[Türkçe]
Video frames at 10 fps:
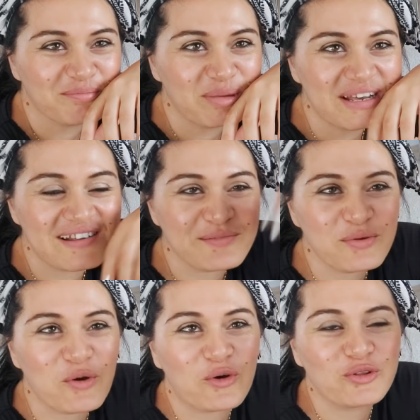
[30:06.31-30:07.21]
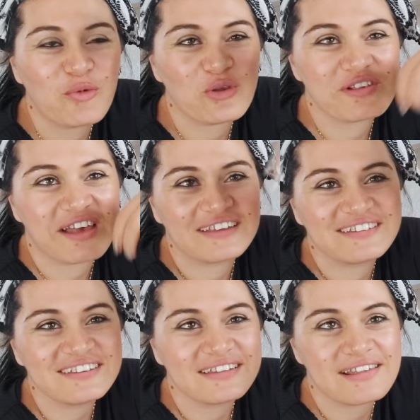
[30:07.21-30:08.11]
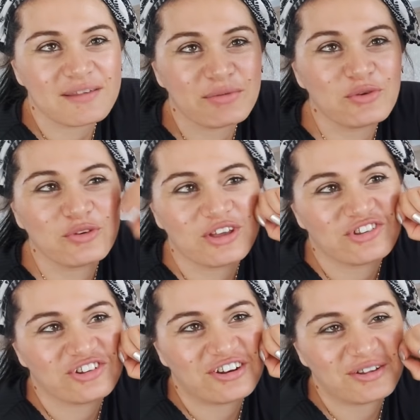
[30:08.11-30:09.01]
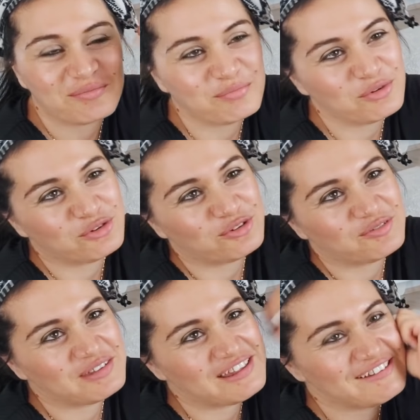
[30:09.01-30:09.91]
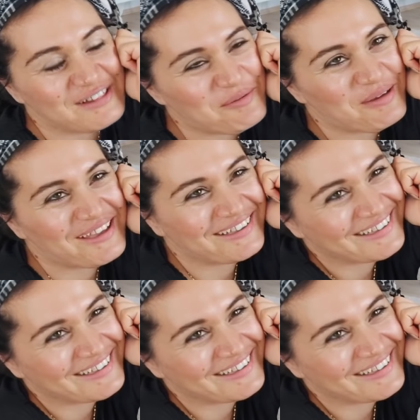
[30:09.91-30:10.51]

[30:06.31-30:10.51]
Bir kız bir oğlum olsaydı nasıl bir gün geçirirdim? Buyurun izlemeye.